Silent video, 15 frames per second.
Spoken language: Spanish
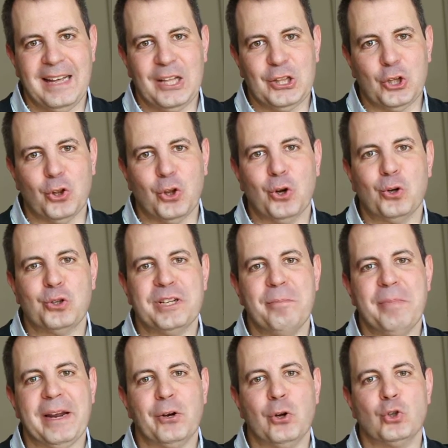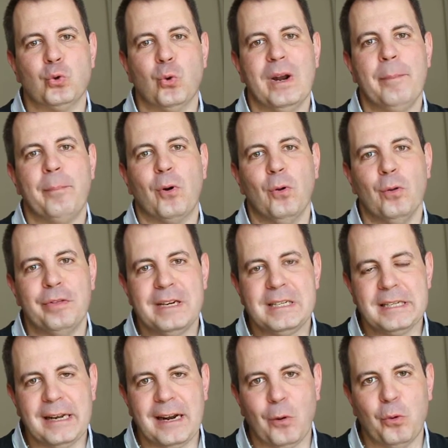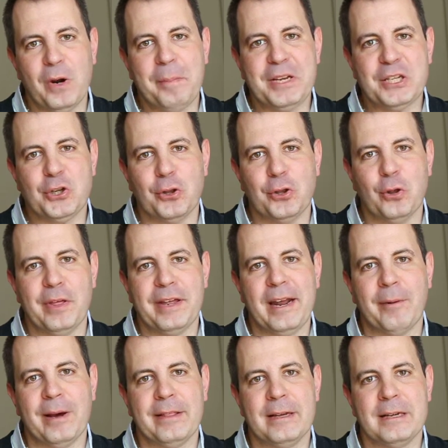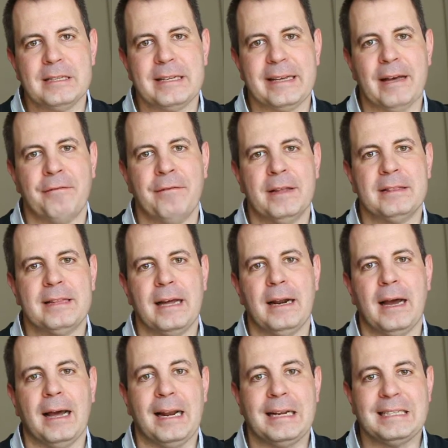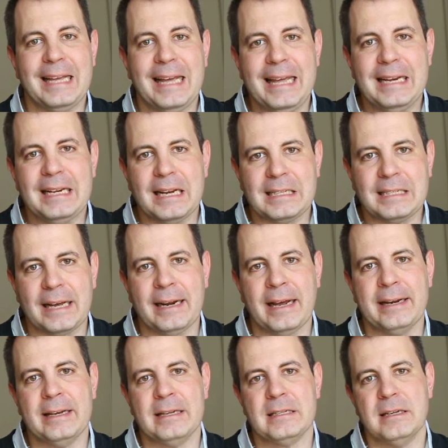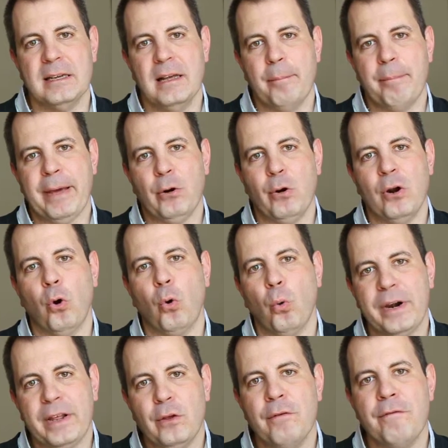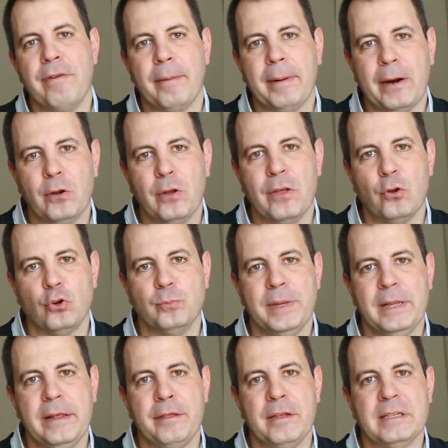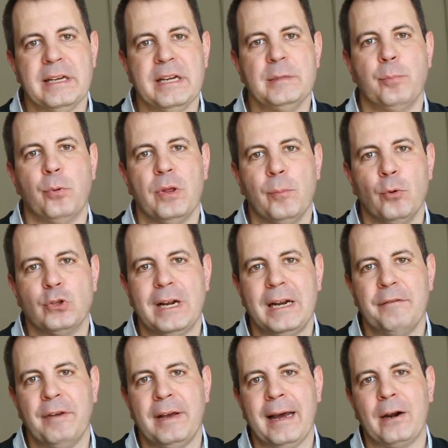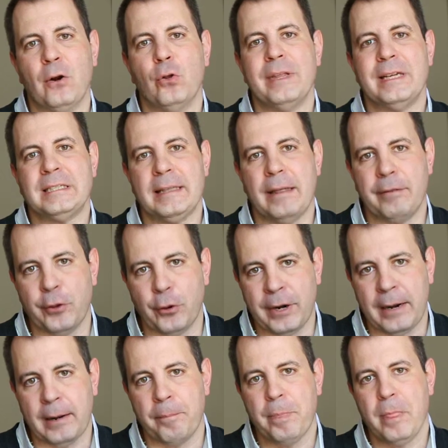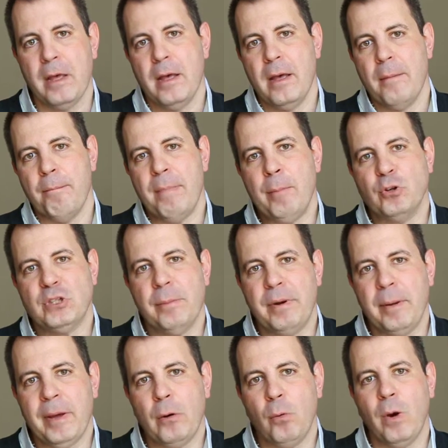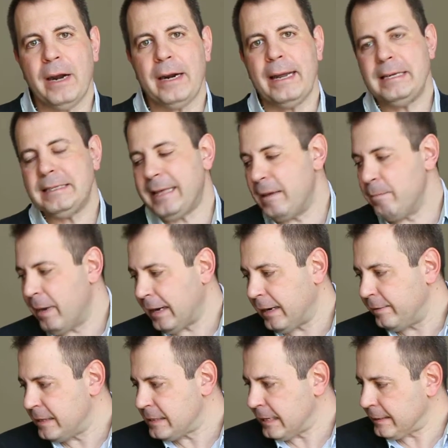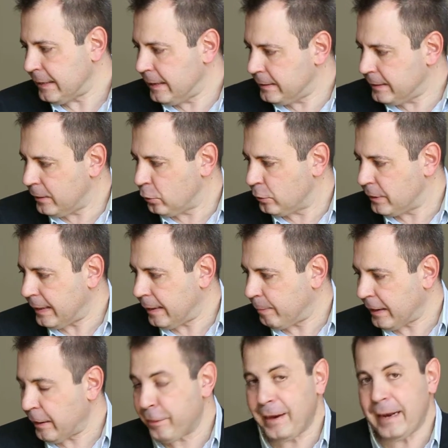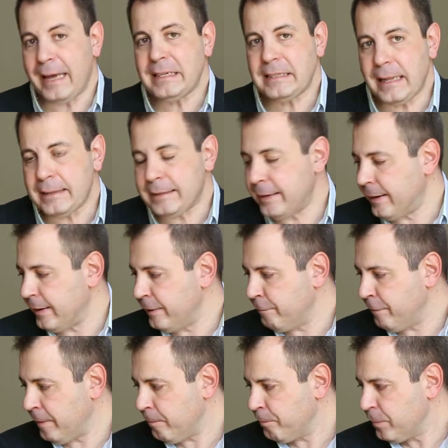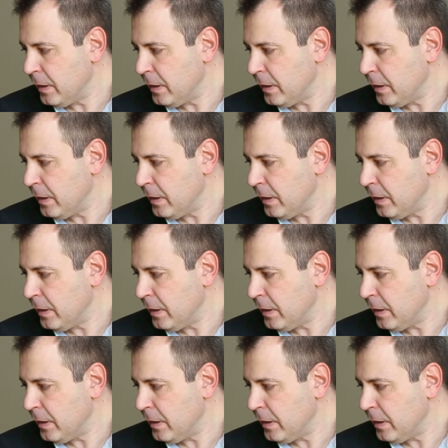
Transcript: Todos los inviernos suele producirse algún episodio de nevadas que afectan a las Islas Canarias, pero el ocurrido en febrero de 2016 podemos calificarlo de excepcional. Vemos en primer lugar esta imagen de satélite donde aparece la isla de Tenerife.